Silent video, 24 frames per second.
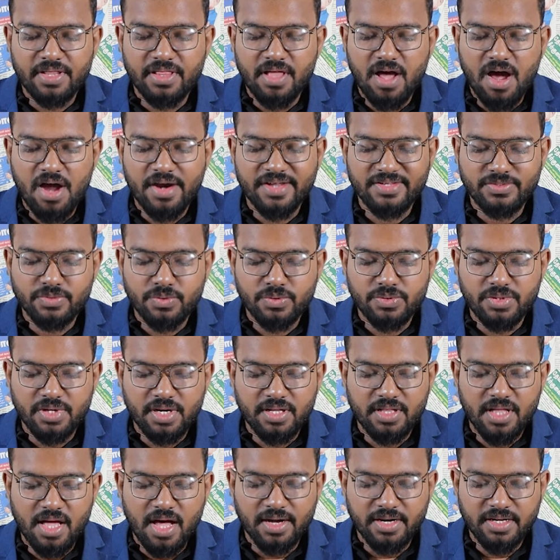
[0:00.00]
பிரதான
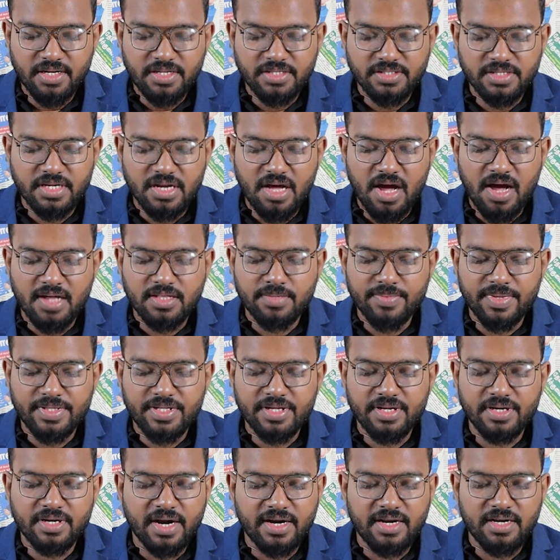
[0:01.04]
சூத்திரதாரி
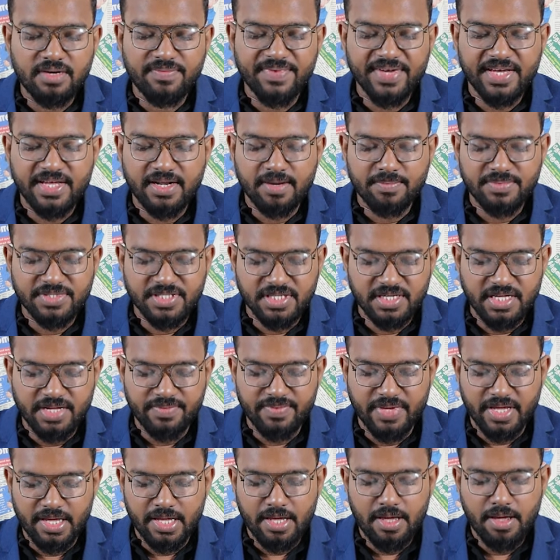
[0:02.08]
ஜனாதிபதி ரணில்
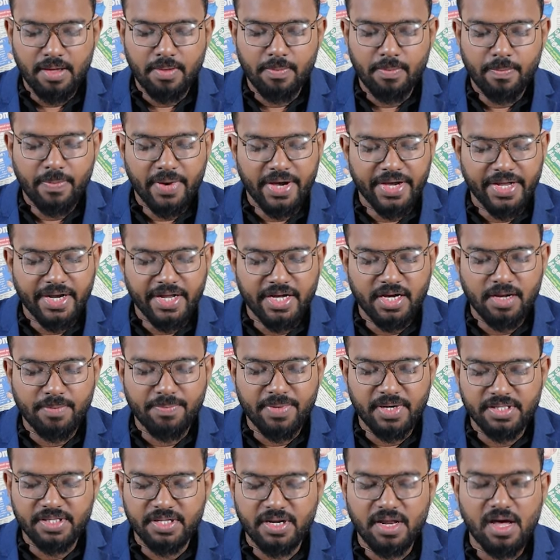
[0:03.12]
விக்ரமசிங்கவே
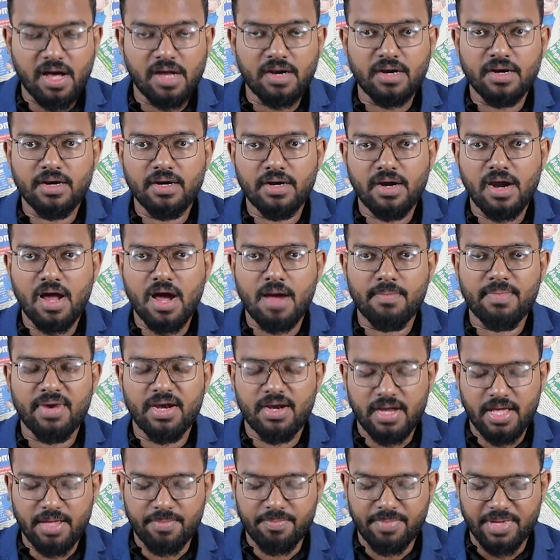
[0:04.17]
பகிரங்கப்படுத்தினார்
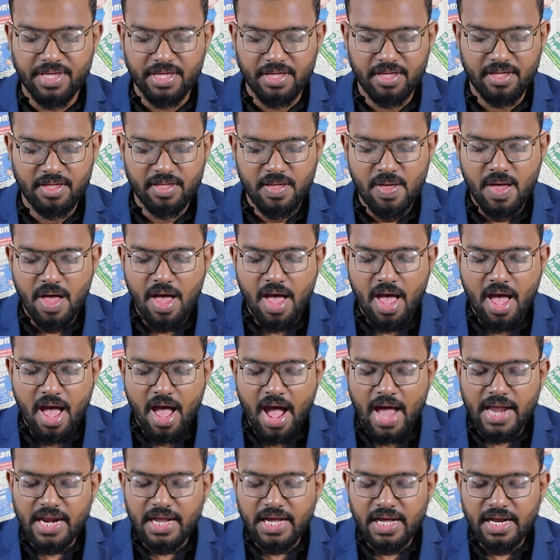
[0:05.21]
நாமல் எம்பி
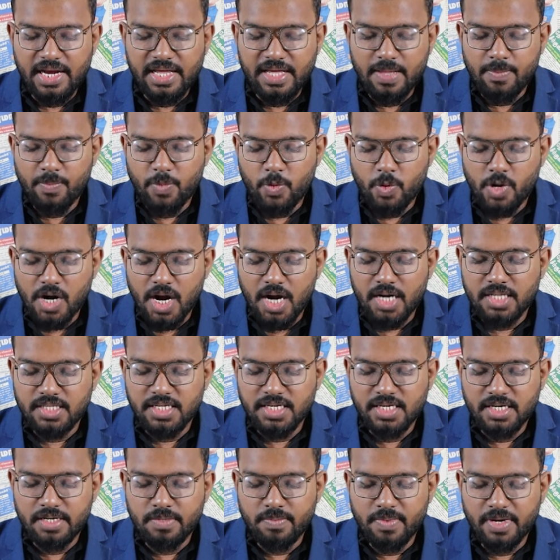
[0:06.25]
அறகலைய
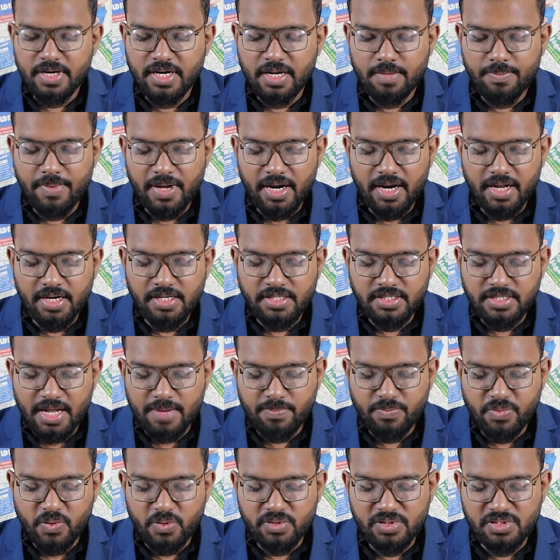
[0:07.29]
போராட்டத்தில் ஈடுபட்ட பலர்
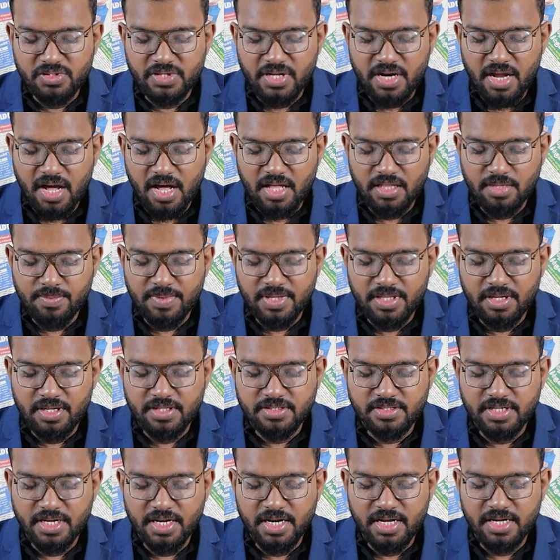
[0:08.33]
தற்போது ஜனாதிபதி
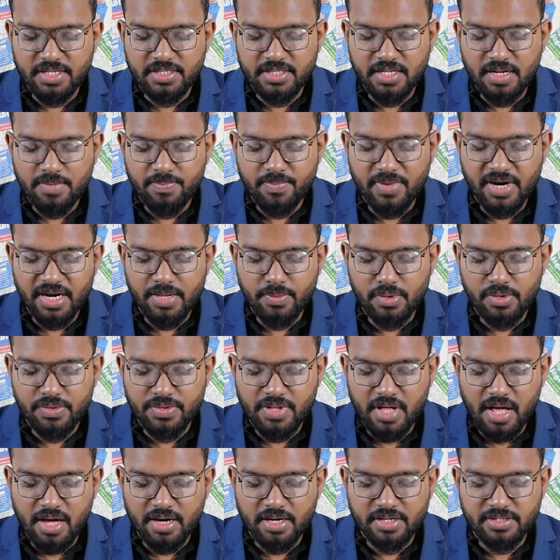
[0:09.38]
செயலகத்தில்
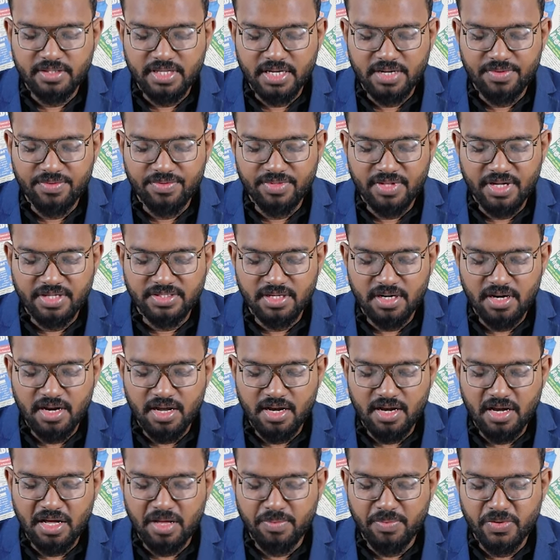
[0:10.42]
பணிபுரிவதாக தெரிவித்த
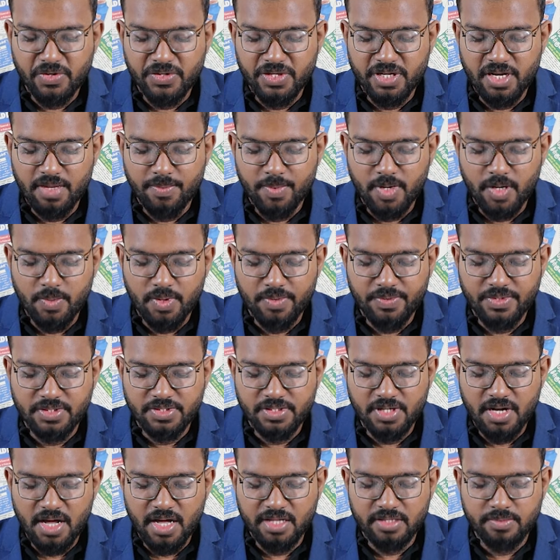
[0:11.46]
ஸ்ரீலங்கா பொதுஜன
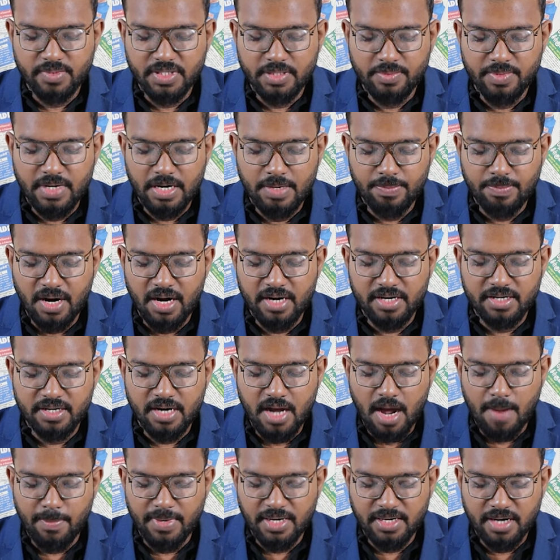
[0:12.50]
பிரமணவின் ஜனாதிபதி வேட்பாளர்
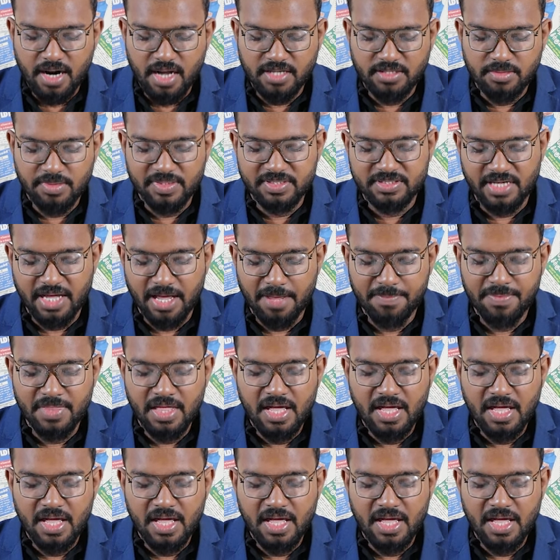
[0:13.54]
நாமல் ராஜபக்ச